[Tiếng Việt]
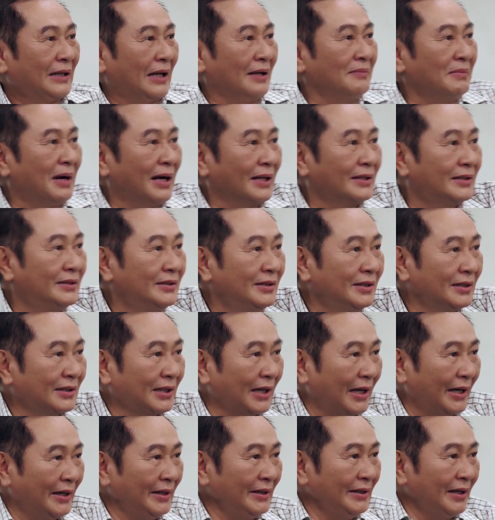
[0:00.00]
Tại bà chưa
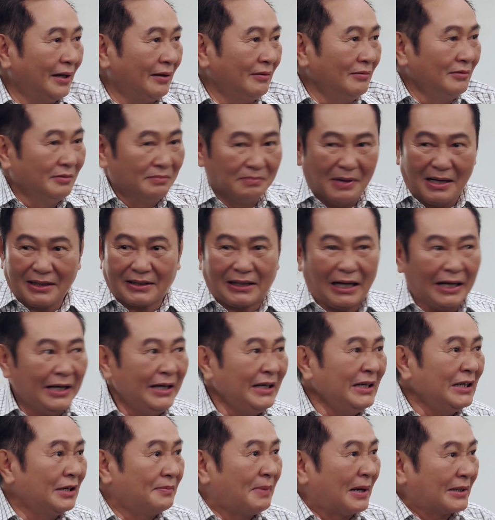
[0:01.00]
thấy đâu, bà
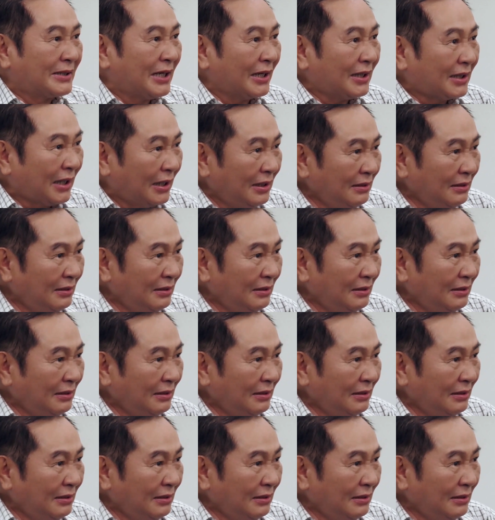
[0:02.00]
thấy rồi bà sẽ